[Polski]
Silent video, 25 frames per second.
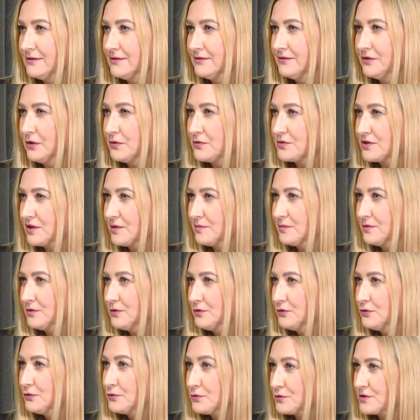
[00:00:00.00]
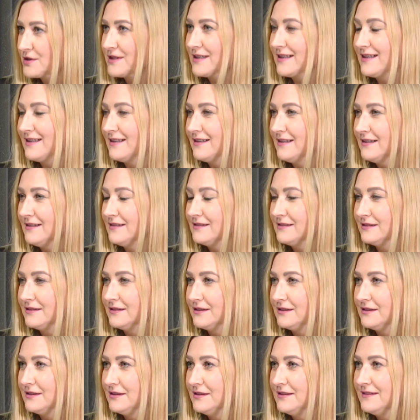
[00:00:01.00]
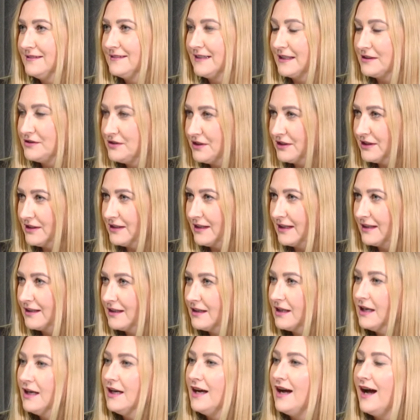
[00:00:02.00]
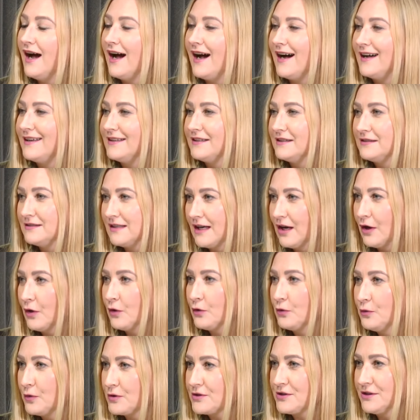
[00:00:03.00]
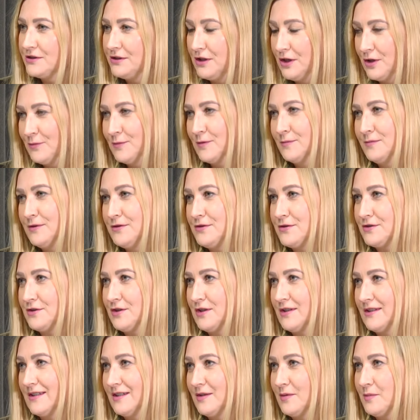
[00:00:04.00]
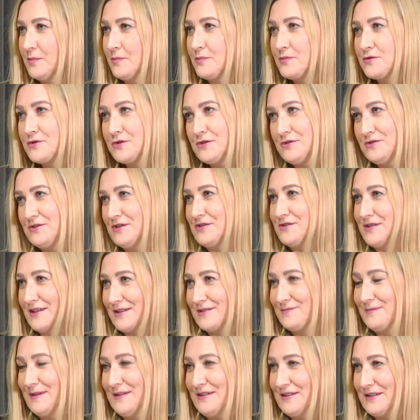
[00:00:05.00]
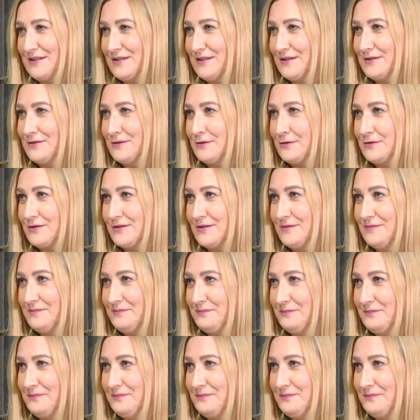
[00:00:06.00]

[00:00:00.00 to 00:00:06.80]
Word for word: wiążemy duże nadzieje, ale na ogłoszenie ich publicznie przyjdzie czas, panie redaktorze.